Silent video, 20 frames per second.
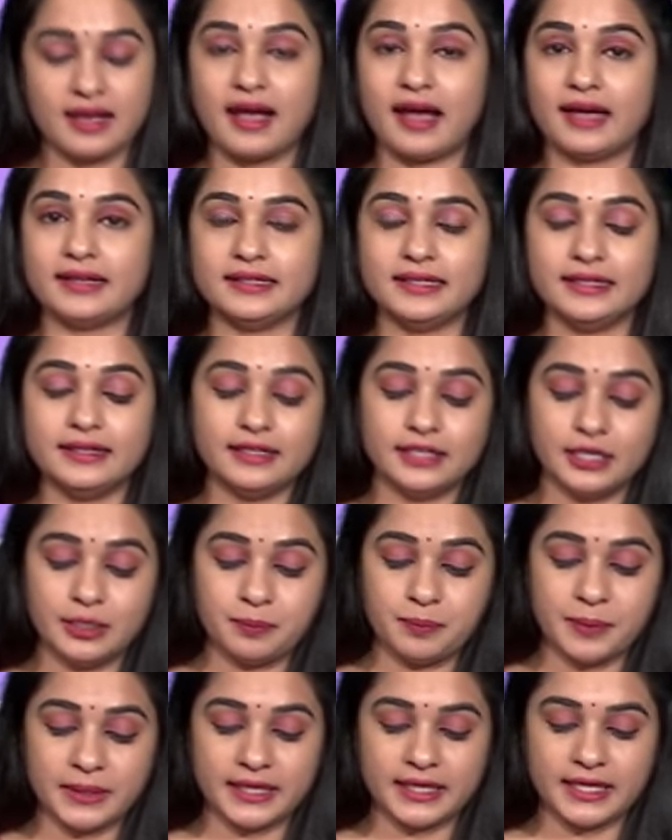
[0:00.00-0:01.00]
కానీ
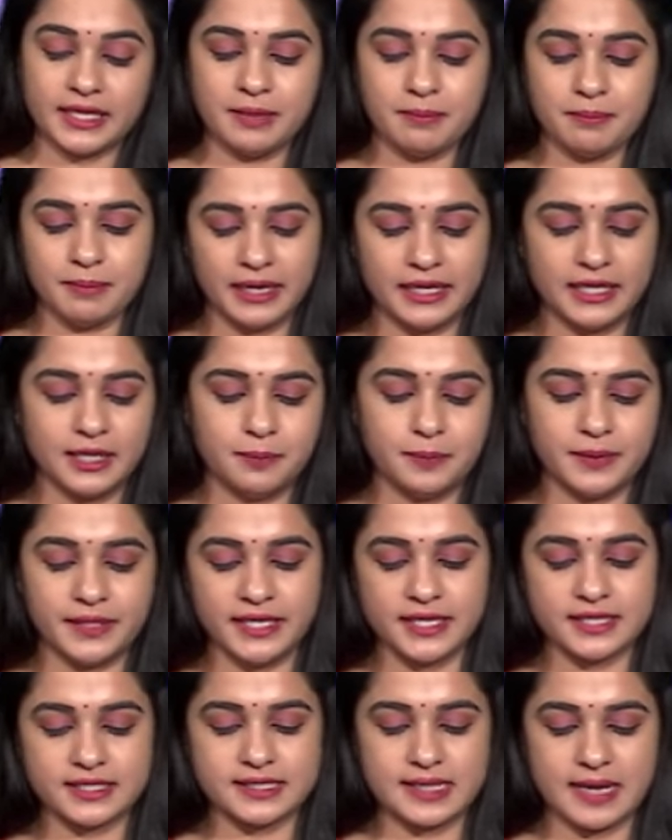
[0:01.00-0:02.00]
ఇప్పటికీ మళ్ళీ
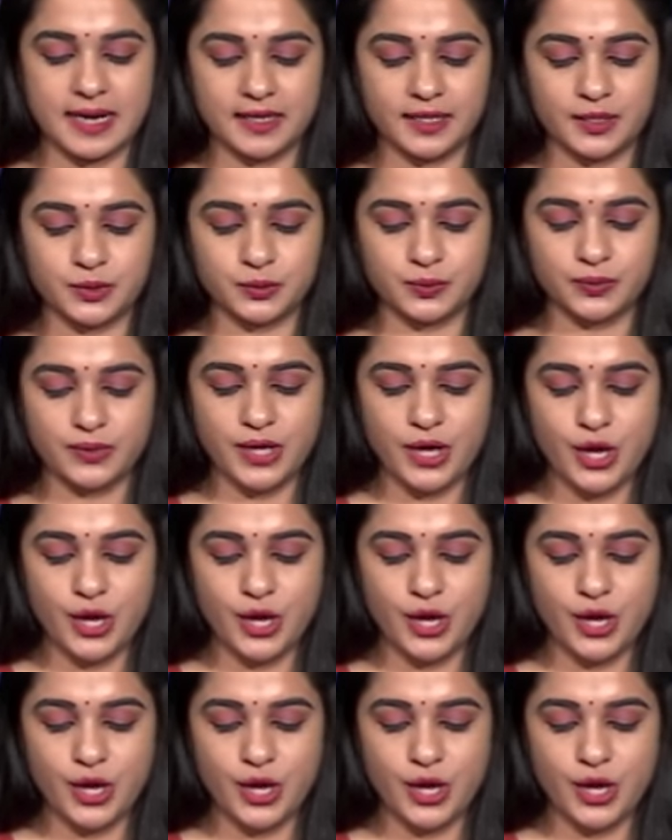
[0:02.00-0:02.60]
పీరియడ్స్ రాలేదు